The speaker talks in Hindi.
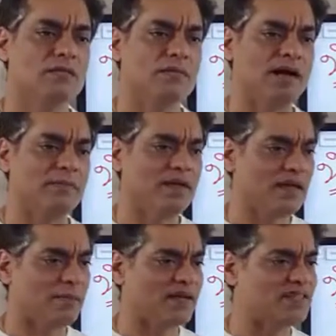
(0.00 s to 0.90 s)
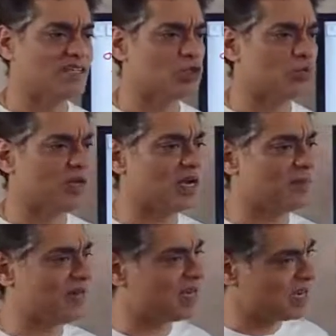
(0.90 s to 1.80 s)
भाई मेरे पास दस रुपए का
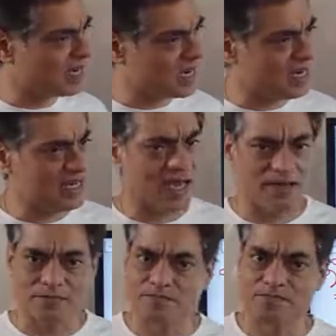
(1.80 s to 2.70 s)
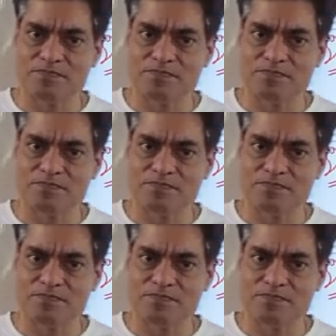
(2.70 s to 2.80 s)
मैंने खाना खा लिया है